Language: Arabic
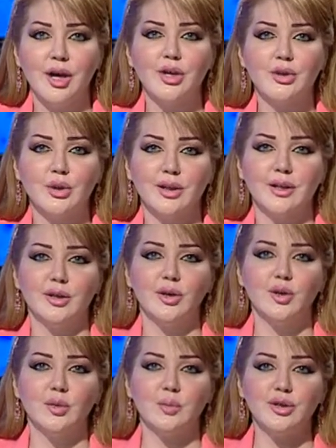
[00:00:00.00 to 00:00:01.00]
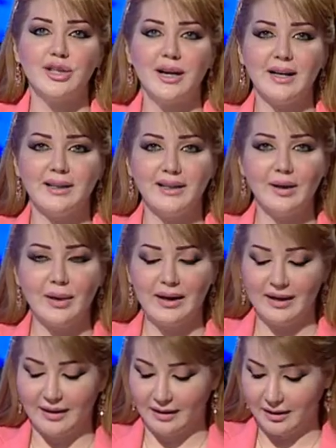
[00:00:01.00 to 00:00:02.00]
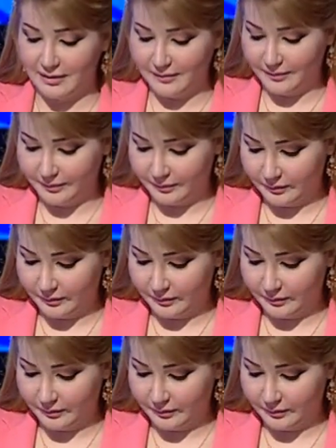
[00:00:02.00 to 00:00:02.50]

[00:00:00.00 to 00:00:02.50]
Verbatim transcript: شكرا لكم مشاهدينا وإلى اللقاء